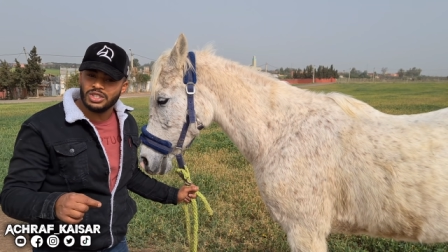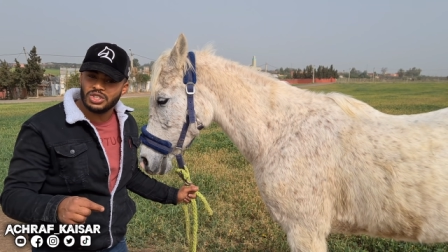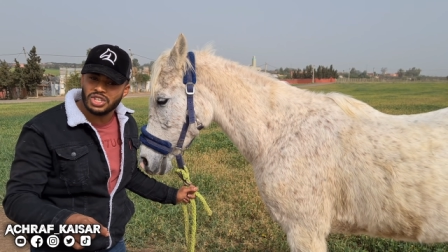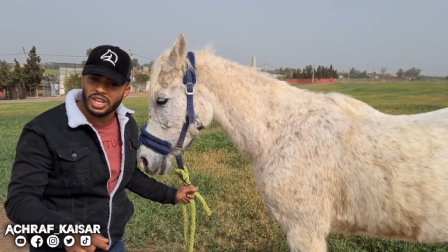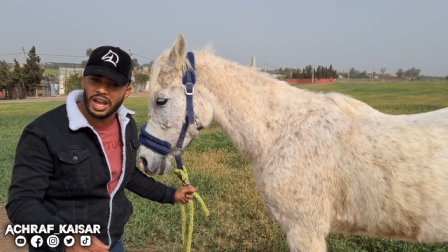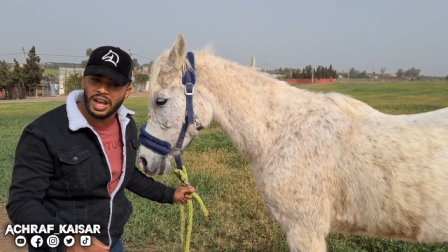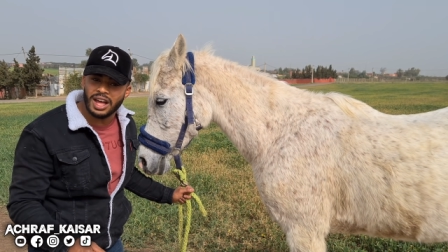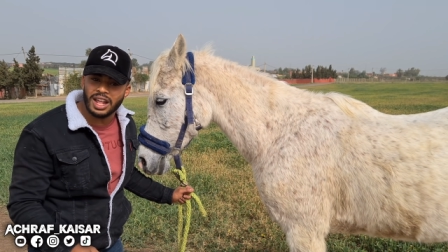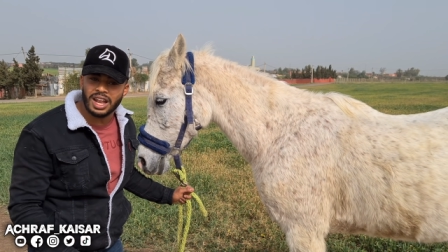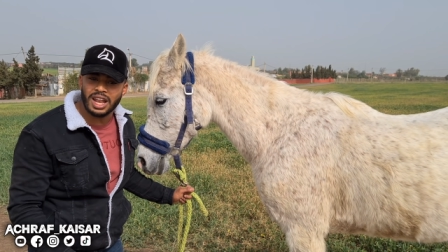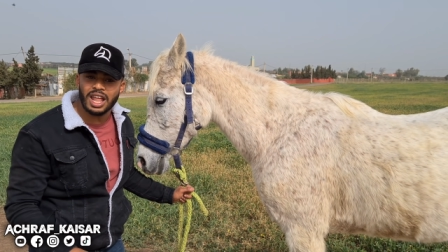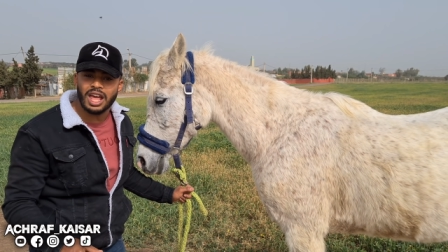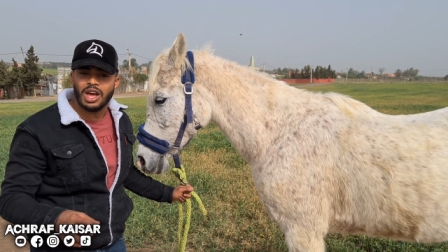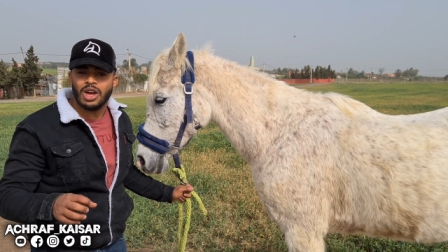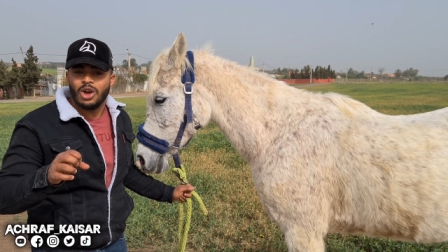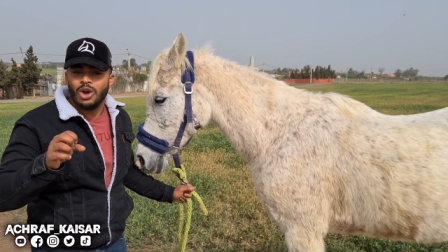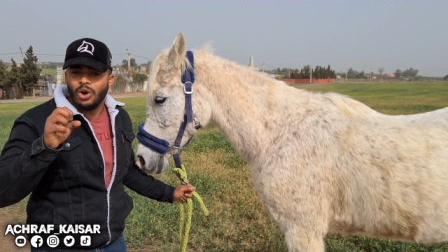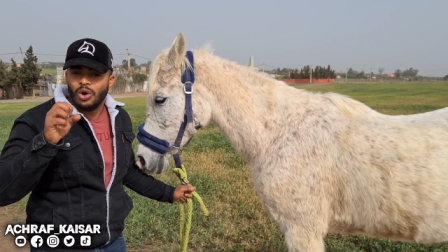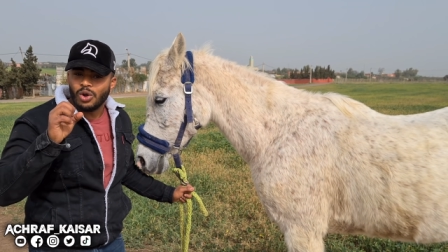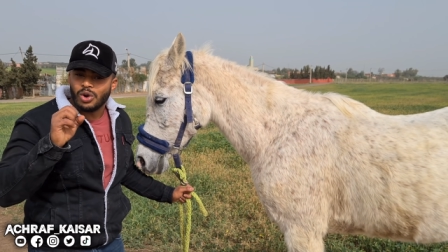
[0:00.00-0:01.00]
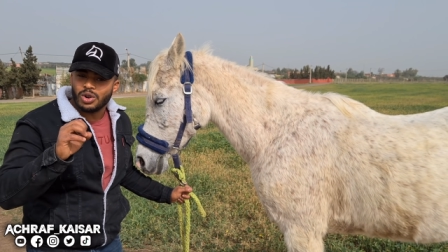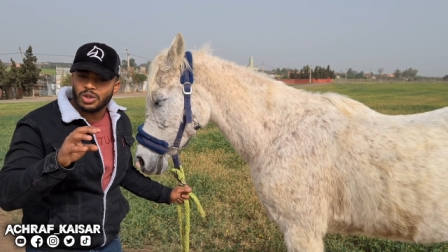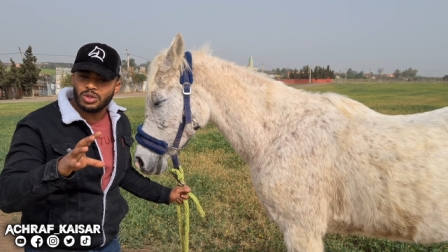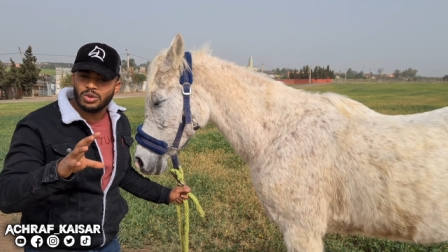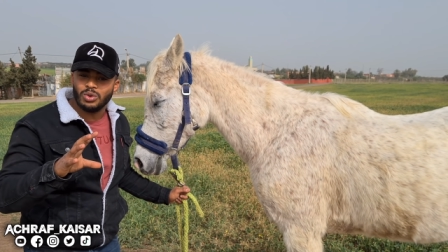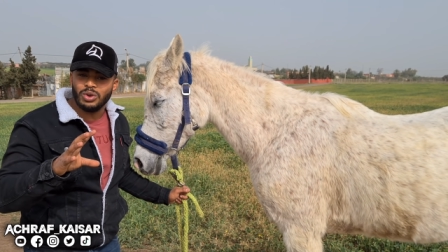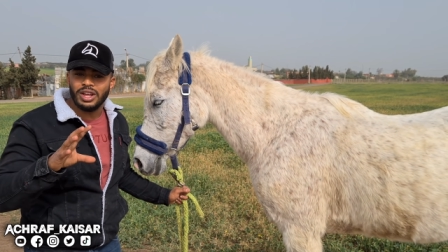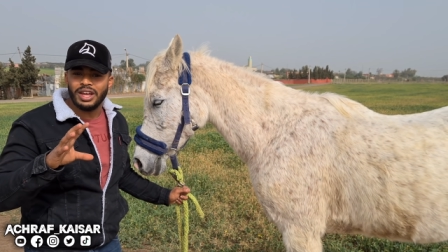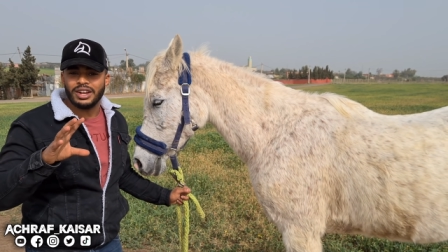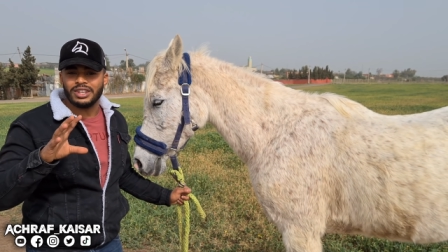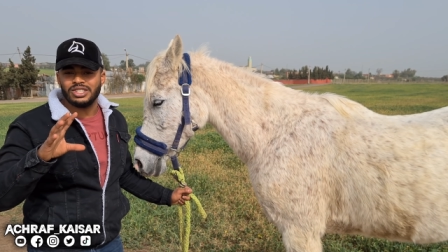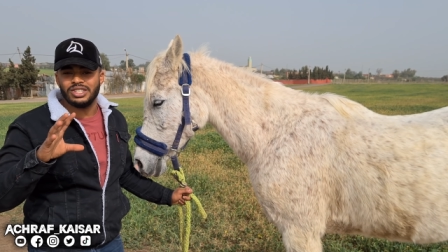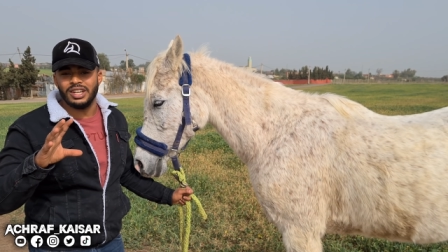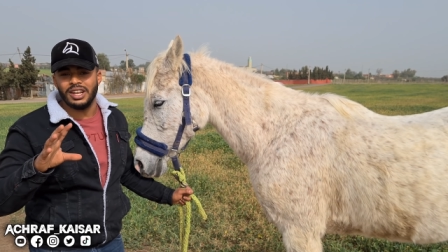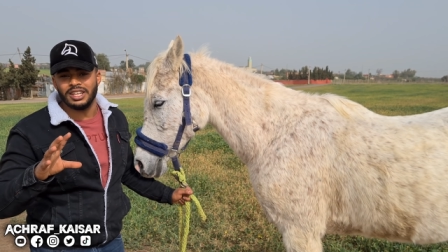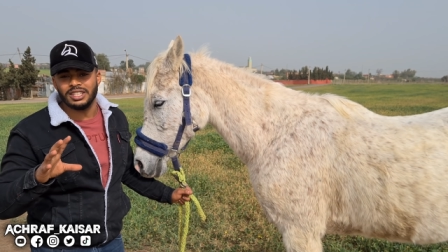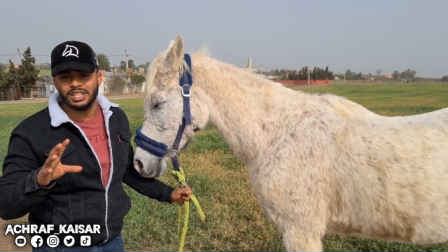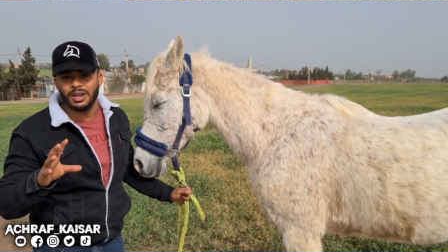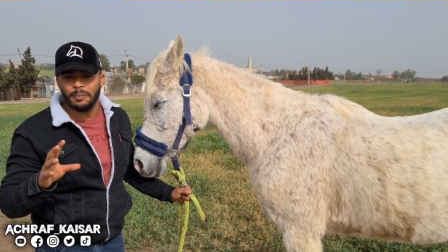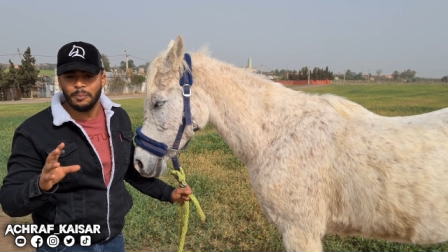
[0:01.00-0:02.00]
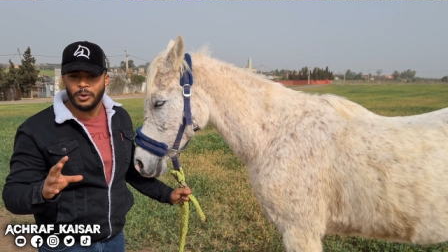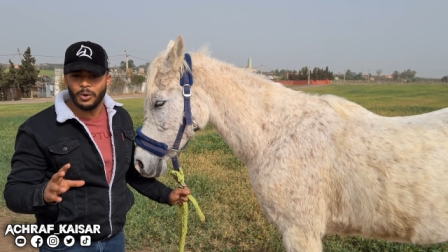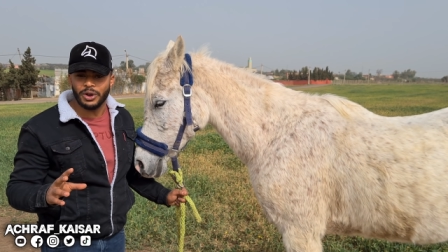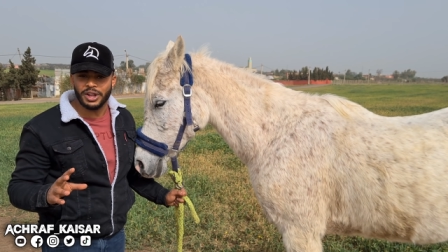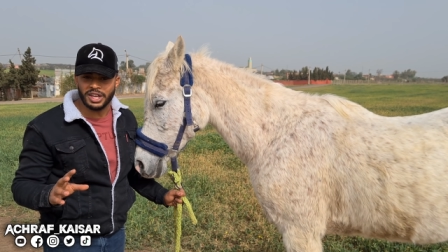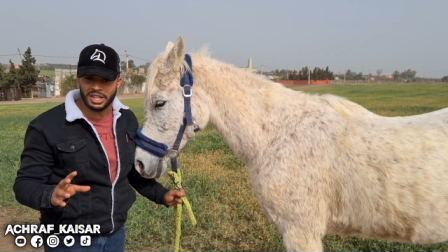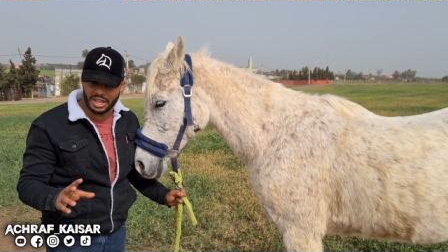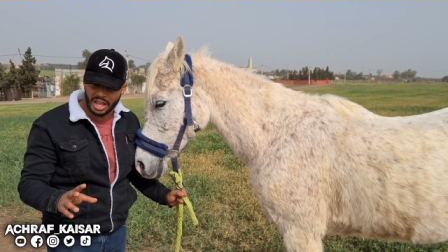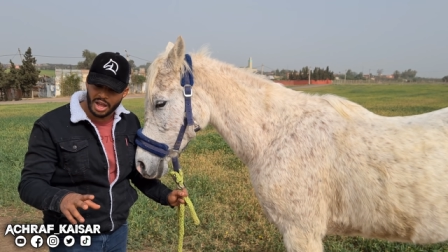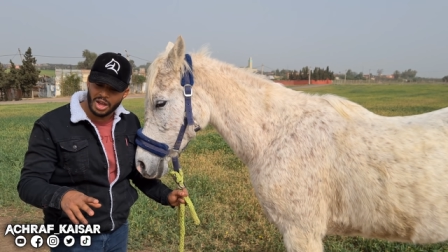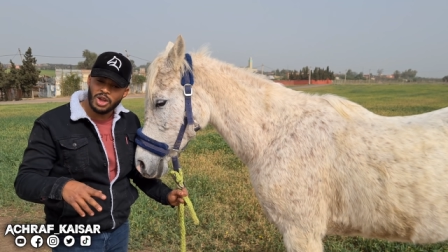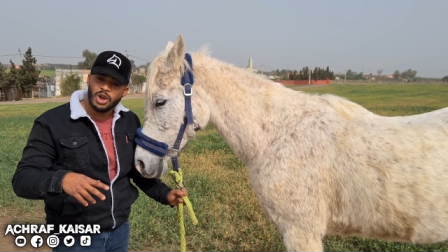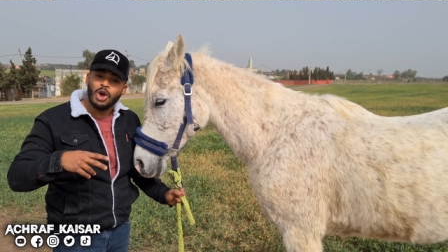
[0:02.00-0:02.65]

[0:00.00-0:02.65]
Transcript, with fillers: ان شاء الله ونردوا لها رجيلاتها بونيطه